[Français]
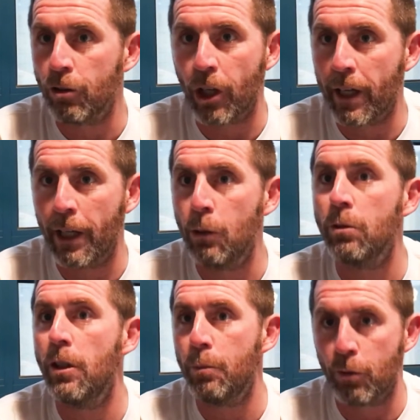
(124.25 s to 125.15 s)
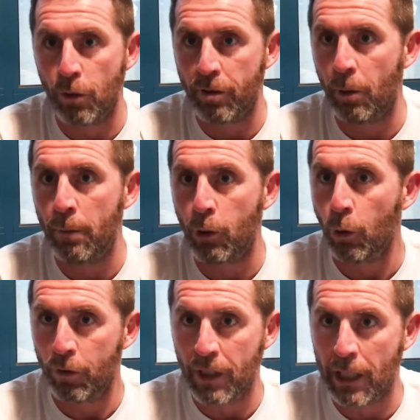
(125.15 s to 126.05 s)
Chaque année, on y est, puisque c'est en même temps le
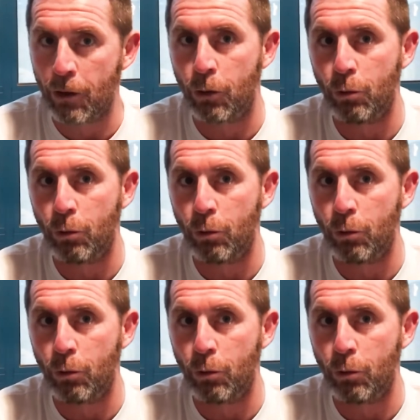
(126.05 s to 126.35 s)
recyclage de